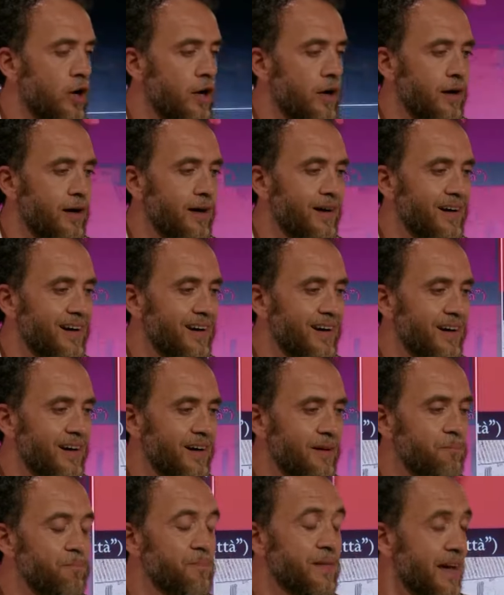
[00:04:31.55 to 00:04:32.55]

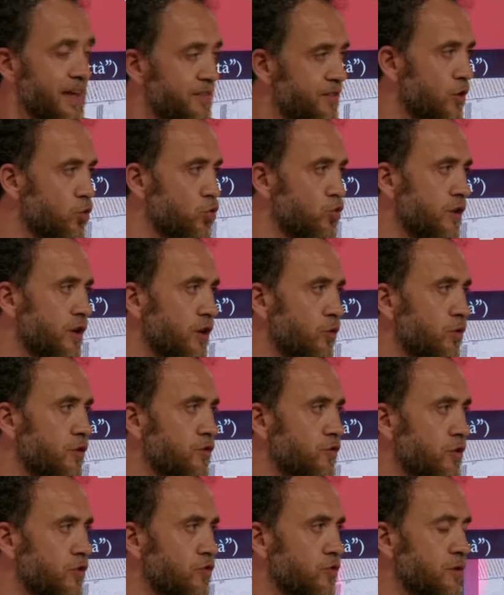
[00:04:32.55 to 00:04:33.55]
Eh, è delusa da
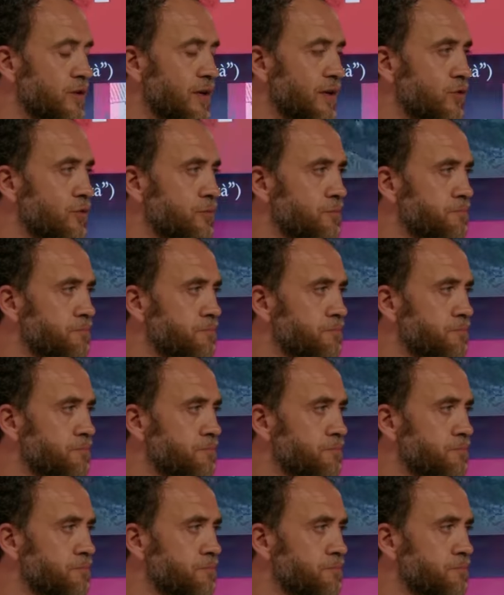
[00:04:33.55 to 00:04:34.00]
questo risultato?